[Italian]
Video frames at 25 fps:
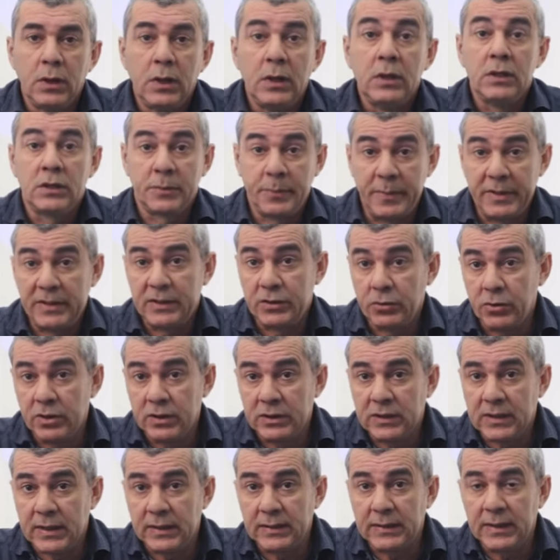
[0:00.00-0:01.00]
spesso
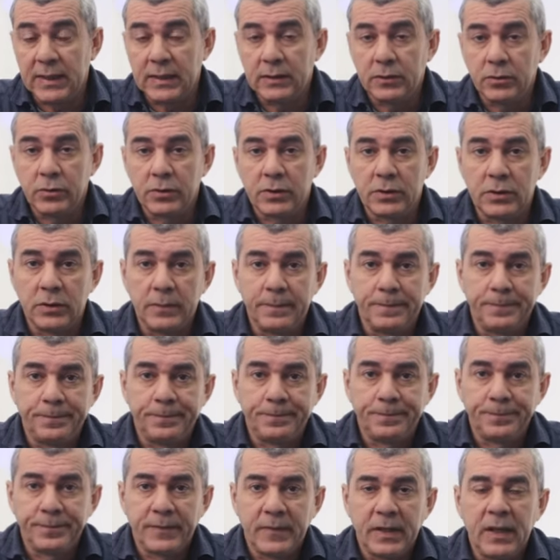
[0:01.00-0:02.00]
riscaldandosi.
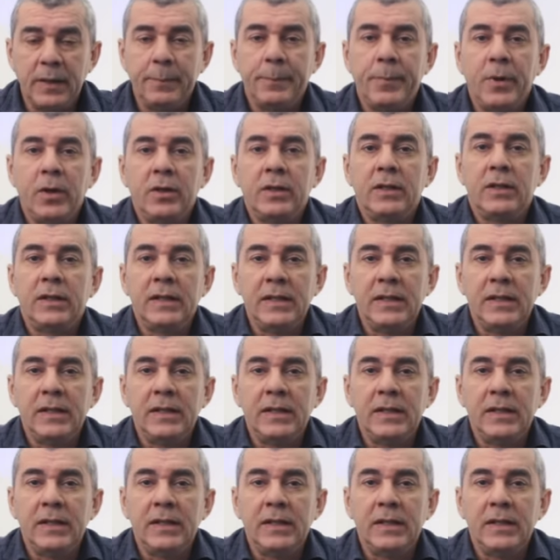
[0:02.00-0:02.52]
E poi